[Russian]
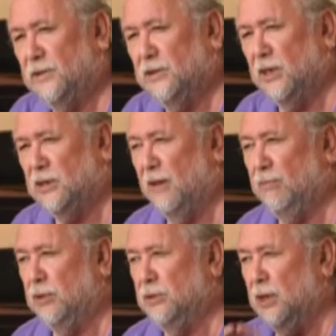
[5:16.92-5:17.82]
Я сам
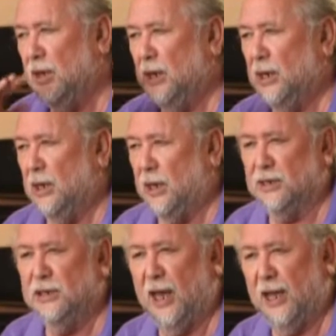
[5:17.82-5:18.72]
был
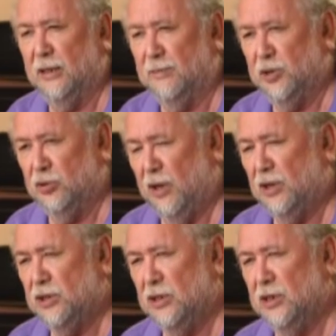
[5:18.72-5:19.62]
хозяином
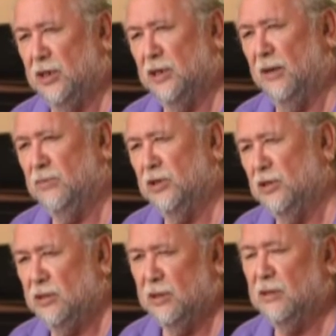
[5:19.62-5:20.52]
ситуации, я сам
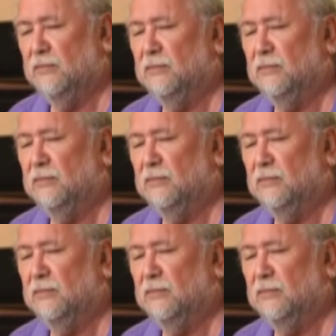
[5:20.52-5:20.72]
делал, да